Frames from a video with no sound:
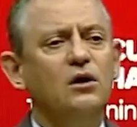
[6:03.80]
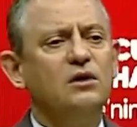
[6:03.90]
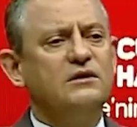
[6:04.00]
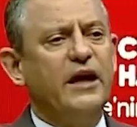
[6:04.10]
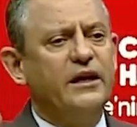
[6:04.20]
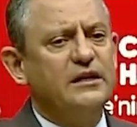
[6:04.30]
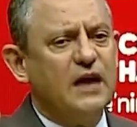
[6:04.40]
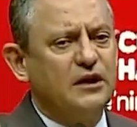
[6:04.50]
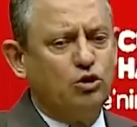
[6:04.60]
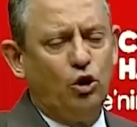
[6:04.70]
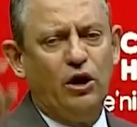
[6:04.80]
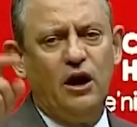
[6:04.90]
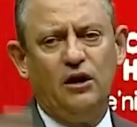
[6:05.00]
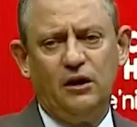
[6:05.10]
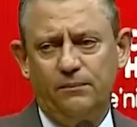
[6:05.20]
8 ay sonra
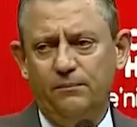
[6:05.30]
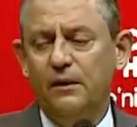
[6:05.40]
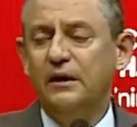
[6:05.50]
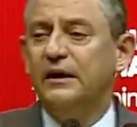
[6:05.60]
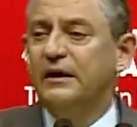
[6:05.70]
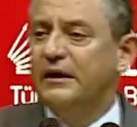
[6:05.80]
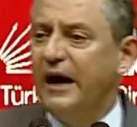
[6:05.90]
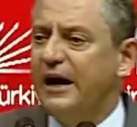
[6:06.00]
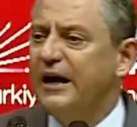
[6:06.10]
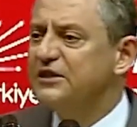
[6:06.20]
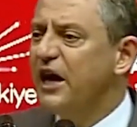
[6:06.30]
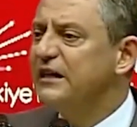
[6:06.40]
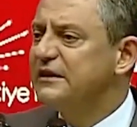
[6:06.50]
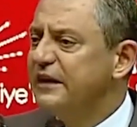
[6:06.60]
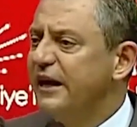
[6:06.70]
alalım.
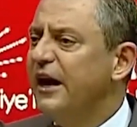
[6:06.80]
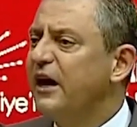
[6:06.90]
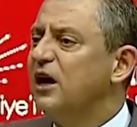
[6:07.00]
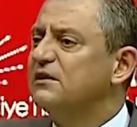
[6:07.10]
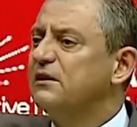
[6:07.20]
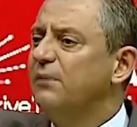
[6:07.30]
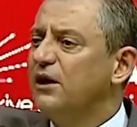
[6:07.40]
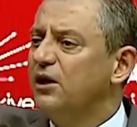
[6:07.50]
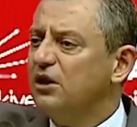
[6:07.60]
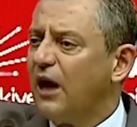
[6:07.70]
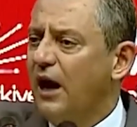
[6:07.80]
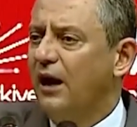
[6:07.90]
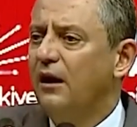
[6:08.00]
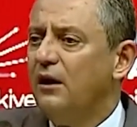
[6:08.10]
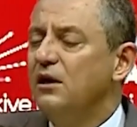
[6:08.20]
Gelecek sene Kasım ayında
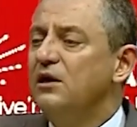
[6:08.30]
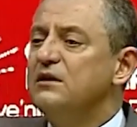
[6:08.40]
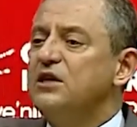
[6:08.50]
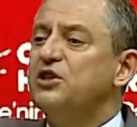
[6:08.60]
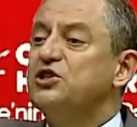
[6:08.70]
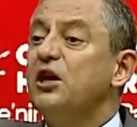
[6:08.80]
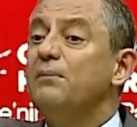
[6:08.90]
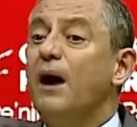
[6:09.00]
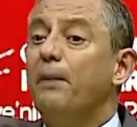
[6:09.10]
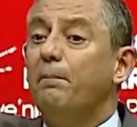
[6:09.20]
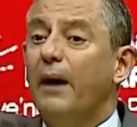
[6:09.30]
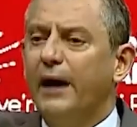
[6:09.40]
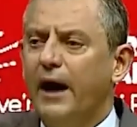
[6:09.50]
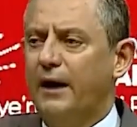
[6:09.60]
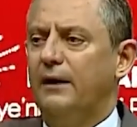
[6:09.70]
seçim
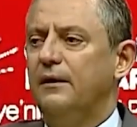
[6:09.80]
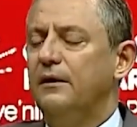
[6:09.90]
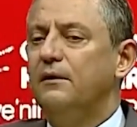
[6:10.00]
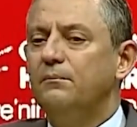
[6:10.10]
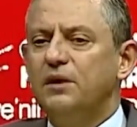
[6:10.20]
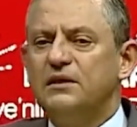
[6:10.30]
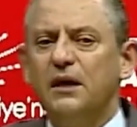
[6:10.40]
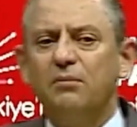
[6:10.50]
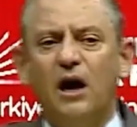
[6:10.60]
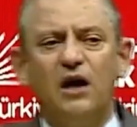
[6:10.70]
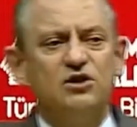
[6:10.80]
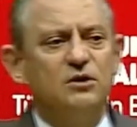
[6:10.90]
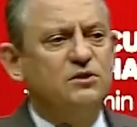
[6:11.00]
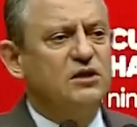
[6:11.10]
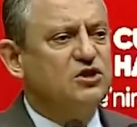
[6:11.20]
yapmaya, bizim
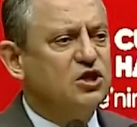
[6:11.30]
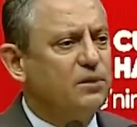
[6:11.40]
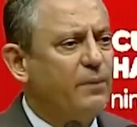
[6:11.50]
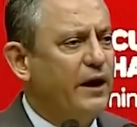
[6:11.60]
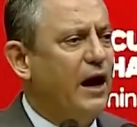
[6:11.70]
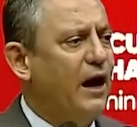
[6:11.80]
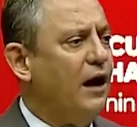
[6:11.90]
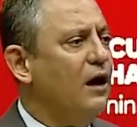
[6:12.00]
karşımıza çıkmaya,